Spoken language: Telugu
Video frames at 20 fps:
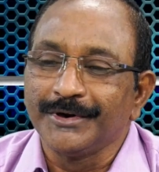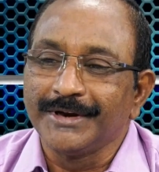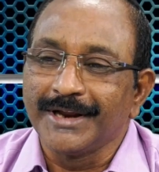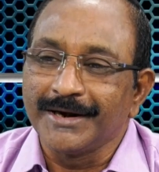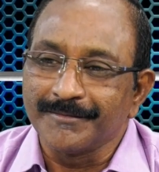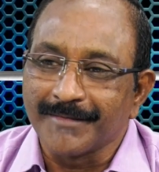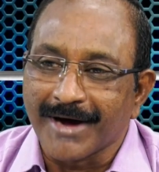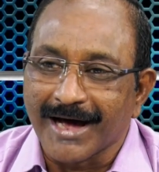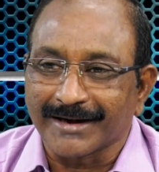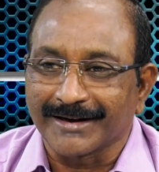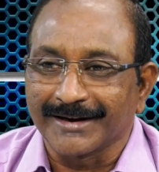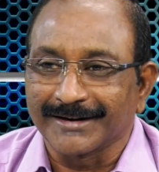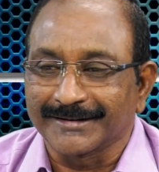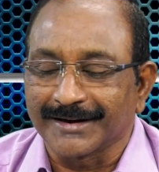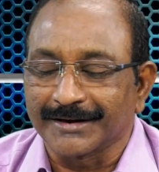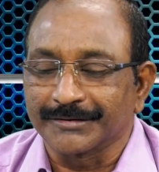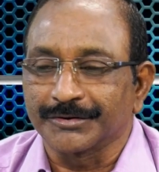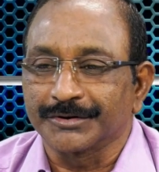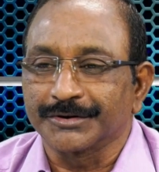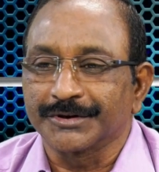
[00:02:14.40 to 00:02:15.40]
బులియన్ మార్కెట్స్
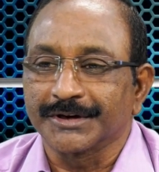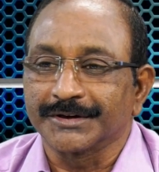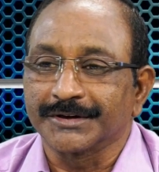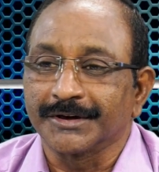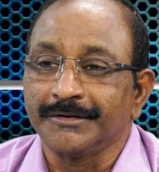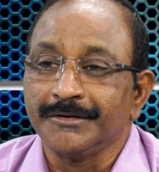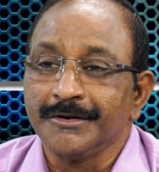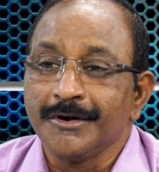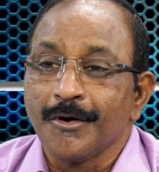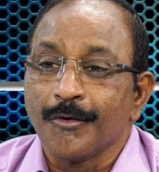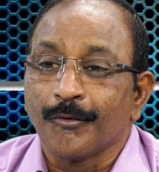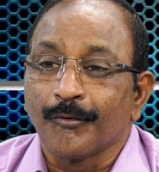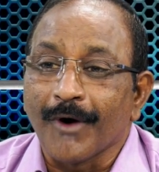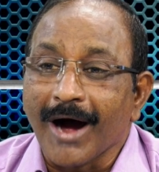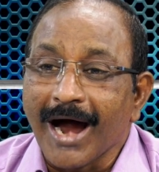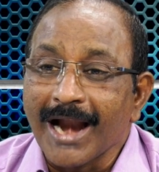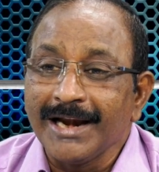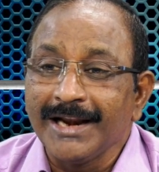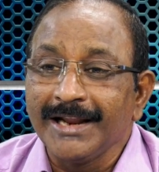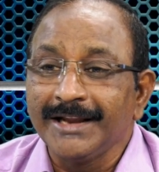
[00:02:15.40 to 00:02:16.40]
అసోసియేషన్
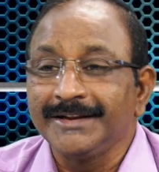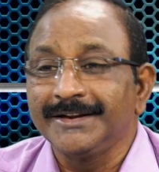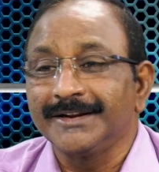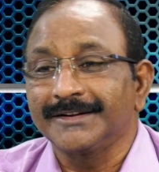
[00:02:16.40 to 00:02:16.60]
వాళ్ళు ఏం